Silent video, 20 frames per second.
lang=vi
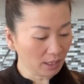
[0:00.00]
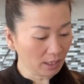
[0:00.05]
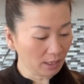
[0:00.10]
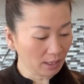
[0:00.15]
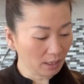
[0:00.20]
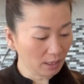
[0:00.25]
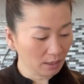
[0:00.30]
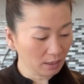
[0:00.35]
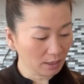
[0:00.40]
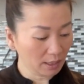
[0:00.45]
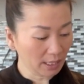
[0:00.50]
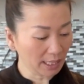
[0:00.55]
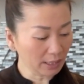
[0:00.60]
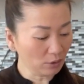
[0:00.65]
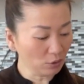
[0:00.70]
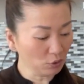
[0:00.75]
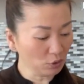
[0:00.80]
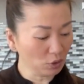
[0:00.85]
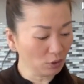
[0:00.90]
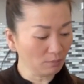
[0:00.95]
Rice
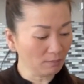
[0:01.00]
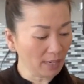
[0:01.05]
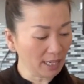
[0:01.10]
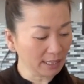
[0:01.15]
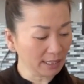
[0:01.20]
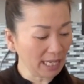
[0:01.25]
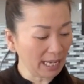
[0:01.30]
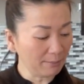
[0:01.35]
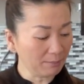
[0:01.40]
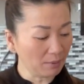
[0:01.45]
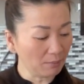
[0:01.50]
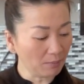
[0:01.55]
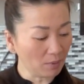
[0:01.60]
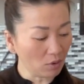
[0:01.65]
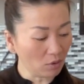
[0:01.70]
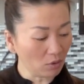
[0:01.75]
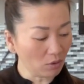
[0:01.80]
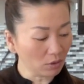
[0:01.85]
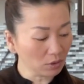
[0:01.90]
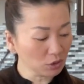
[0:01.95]
flake này cứ chia
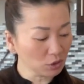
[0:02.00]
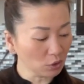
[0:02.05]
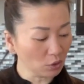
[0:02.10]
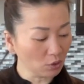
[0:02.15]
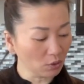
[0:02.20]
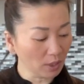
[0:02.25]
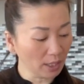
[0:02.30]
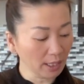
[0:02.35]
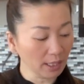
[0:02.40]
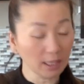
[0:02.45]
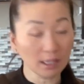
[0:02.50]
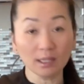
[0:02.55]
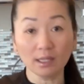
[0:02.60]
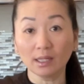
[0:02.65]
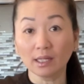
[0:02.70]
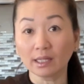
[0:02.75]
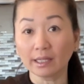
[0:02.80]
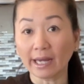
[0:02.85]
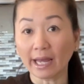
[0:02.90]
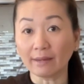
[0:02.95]
đôi bật tia,
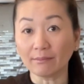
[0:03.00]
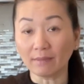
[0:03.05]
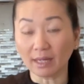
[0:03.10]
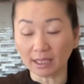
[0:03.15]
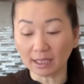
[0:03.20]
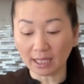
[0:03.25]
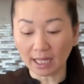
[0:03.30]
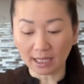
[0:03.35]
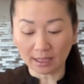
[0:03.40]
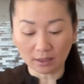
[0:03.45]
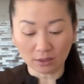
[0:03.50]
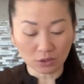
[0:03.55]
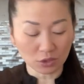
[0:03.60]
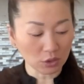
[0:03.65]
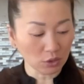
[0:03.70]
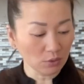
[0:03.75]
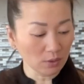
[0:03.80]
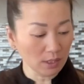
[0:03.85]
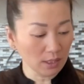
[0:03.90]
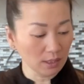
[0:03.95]
cái tiêu chẳng ai.
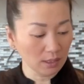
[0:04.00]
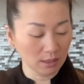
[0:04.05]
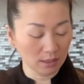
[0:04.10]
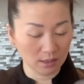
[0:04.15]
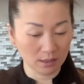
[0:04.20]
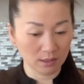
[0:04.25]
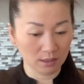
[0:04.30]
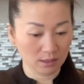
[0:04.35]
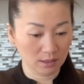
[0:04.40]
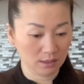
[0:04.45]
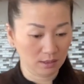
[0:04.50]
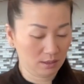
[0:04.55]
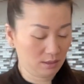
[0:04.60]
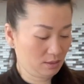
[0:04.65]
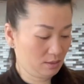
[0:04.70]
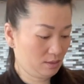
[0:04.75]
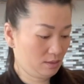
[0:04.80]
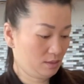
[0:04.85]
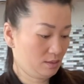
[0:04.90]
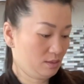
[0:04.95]
Hay dân nhóm
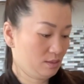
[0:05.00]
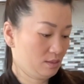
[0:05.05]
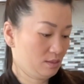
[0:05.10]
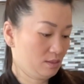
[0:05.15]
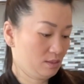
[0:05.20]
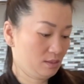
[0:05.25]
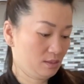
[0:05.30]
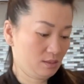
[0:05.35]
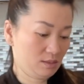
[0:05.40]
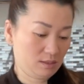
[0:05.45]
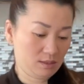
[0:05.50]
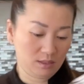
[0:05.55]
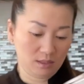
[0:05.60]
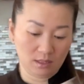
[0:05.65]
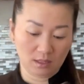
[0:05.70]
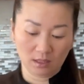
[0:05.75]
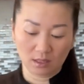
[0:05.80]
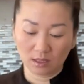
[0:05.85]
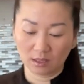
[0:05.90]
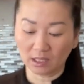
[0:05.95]
hai việc bánh canh cho đại
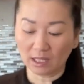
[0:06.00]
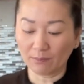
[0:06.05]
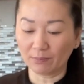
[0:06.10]
xa.